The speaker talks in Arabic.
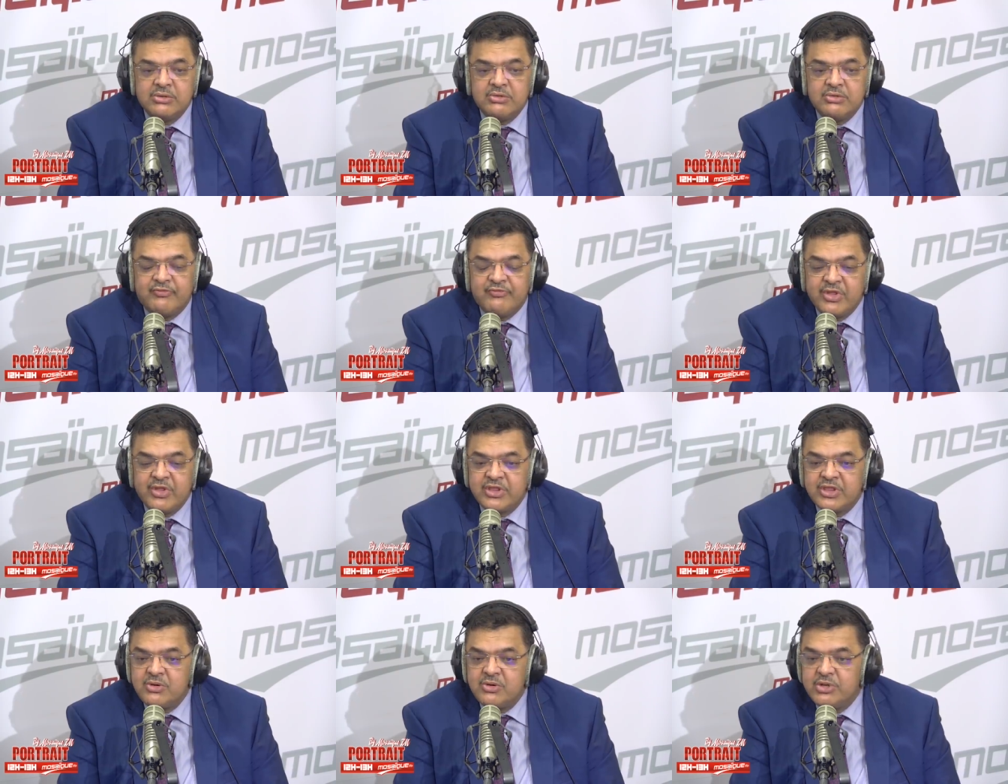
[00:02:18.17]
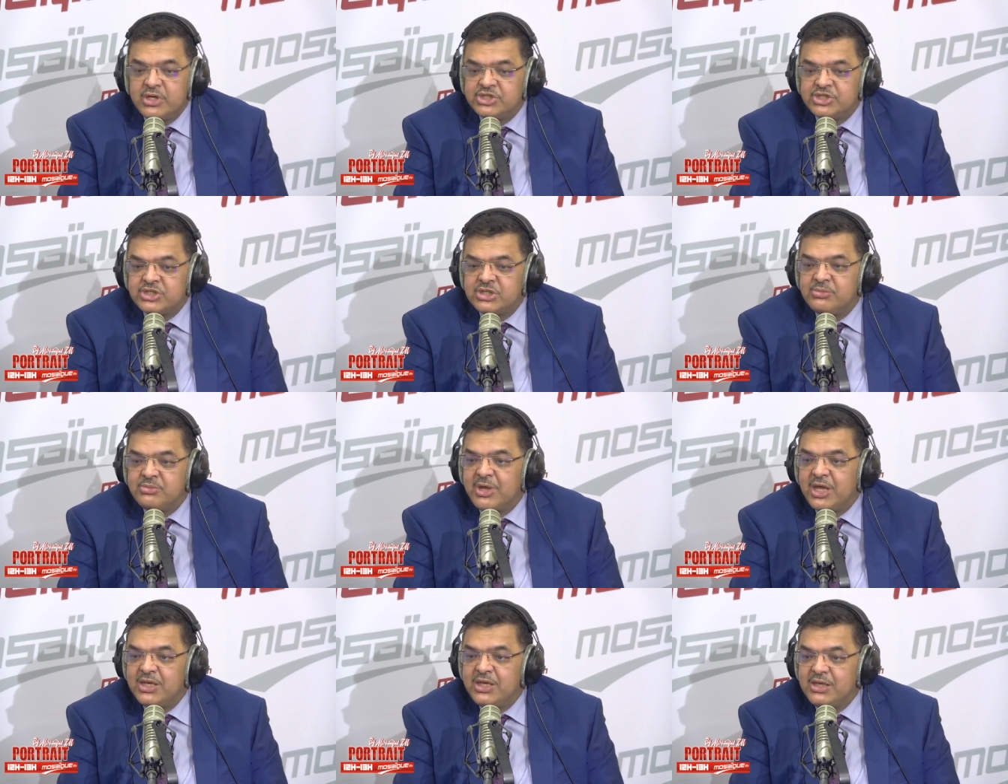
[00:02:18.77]
ثوره
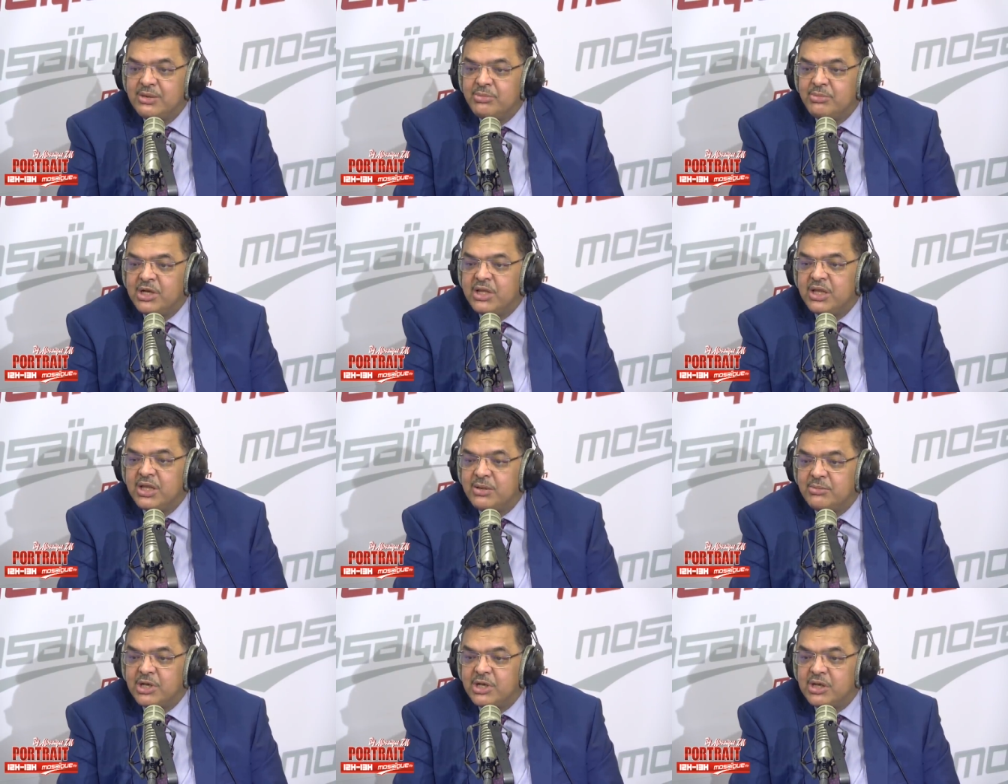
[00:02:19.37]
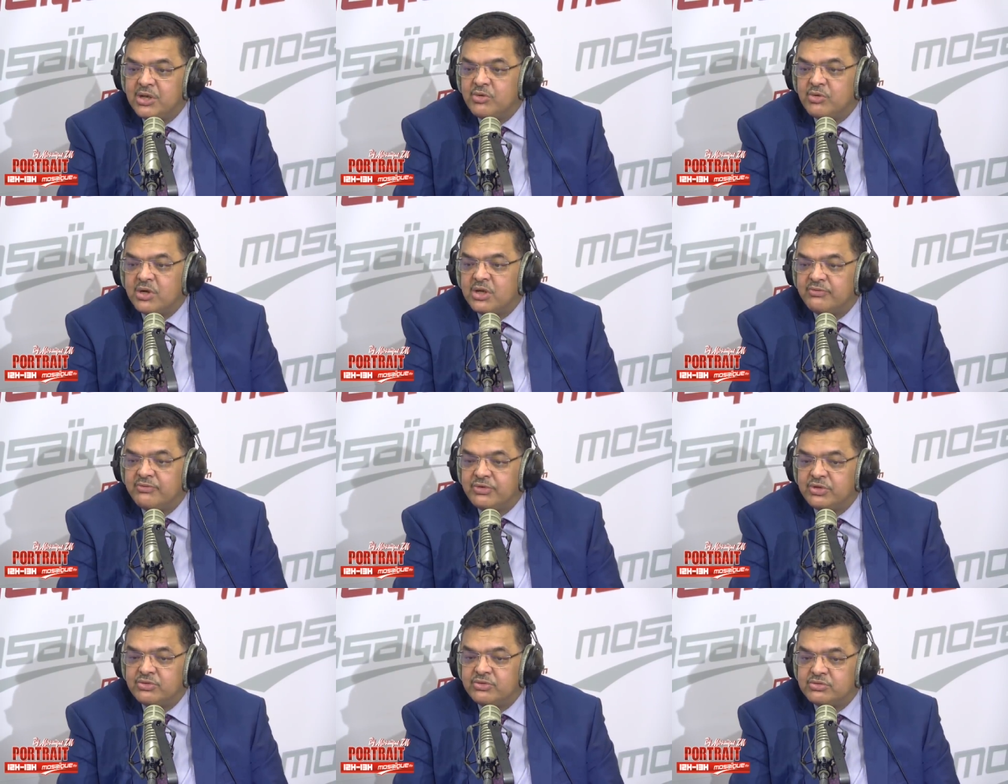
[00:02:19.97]
اجتماعيه بالكامل اللي وقعت
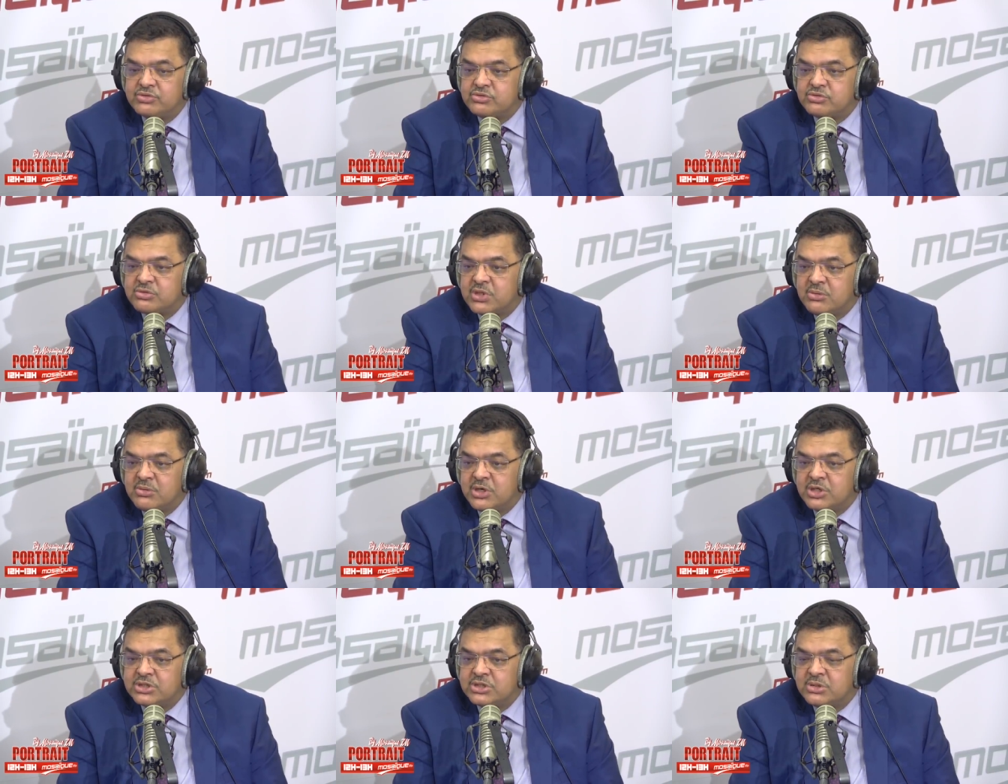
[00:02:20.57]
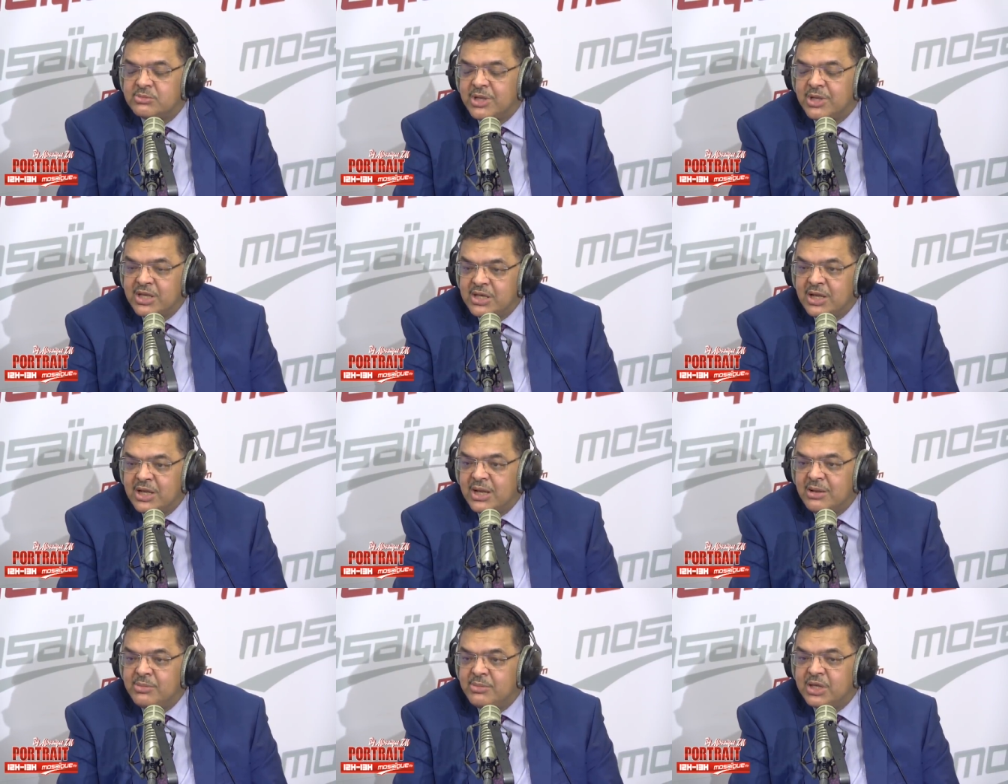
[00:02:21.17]
في تونس وثوره اجتماعيه
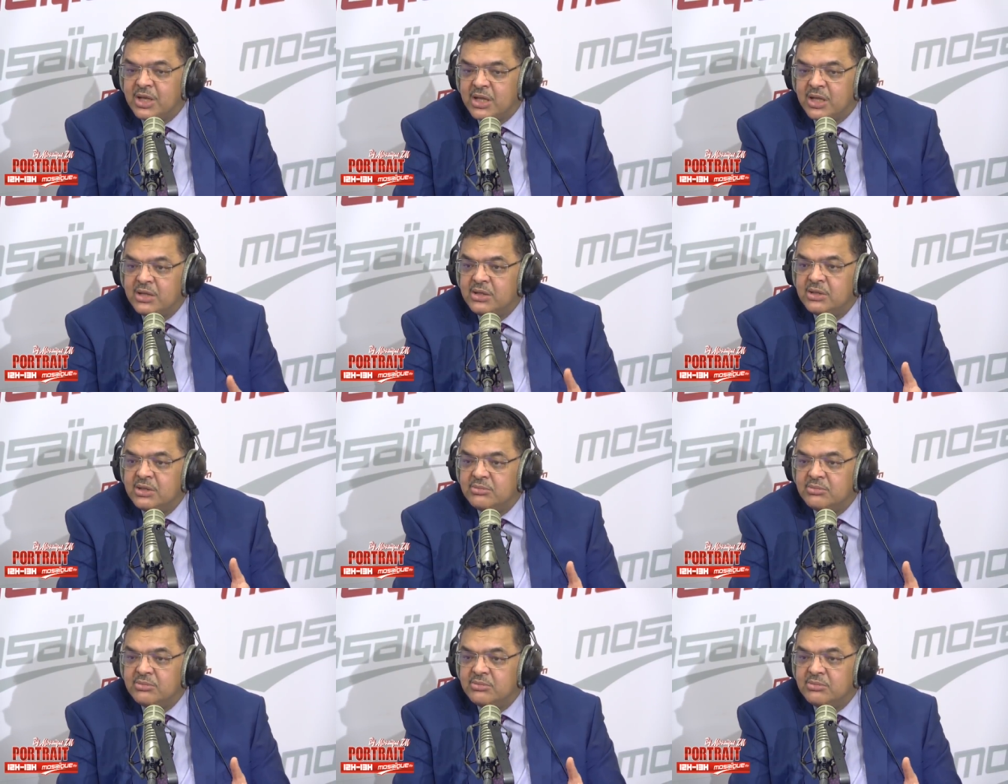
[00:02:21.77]
عميقه